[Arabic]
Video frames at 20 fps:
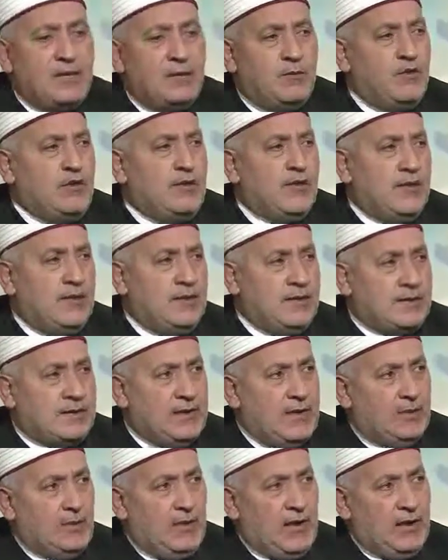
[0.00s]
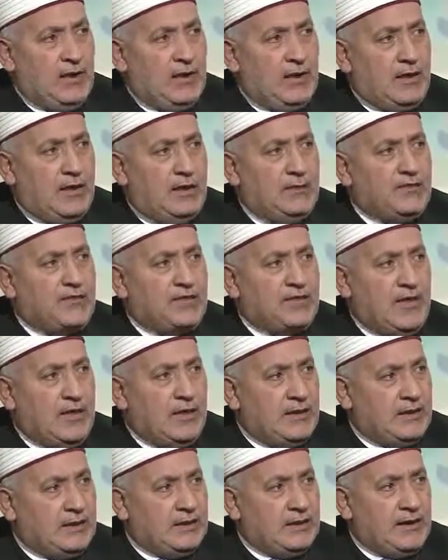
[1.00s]
بني الإسلام على خمس
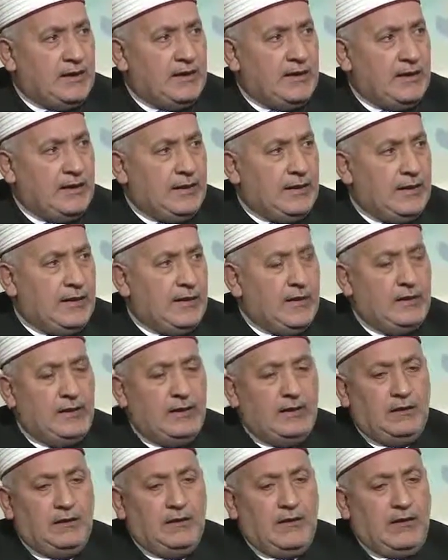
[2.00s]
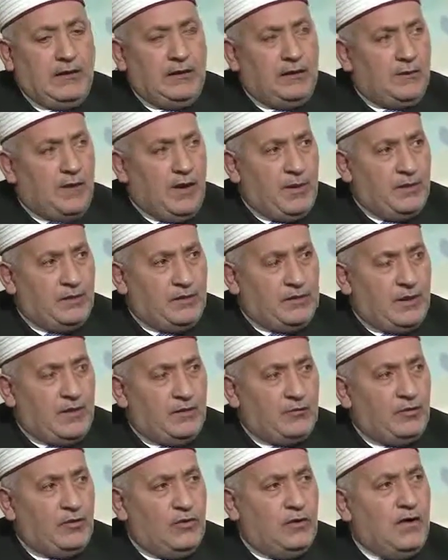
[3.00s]
شهادة أن لا إله إلا الله أن محمد
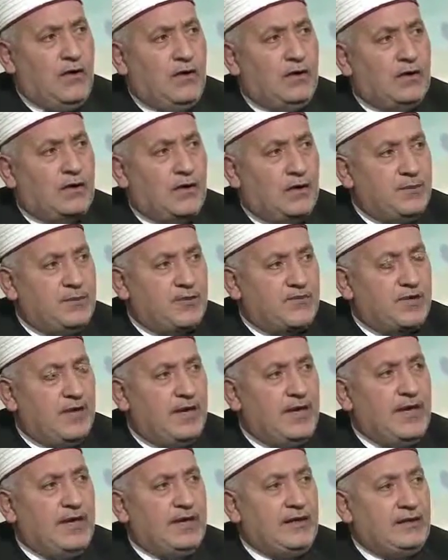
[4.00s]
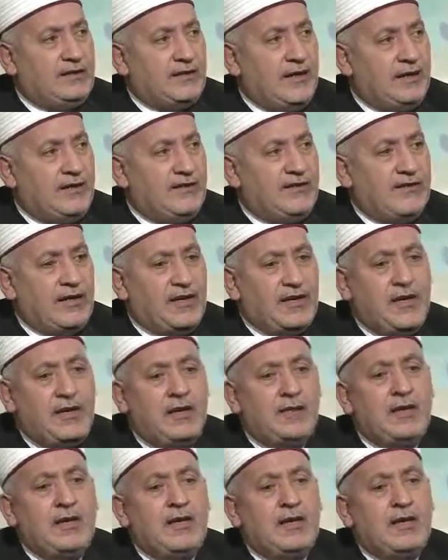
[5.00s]
رسول الله إقام الصلاة إيتاء الزكاة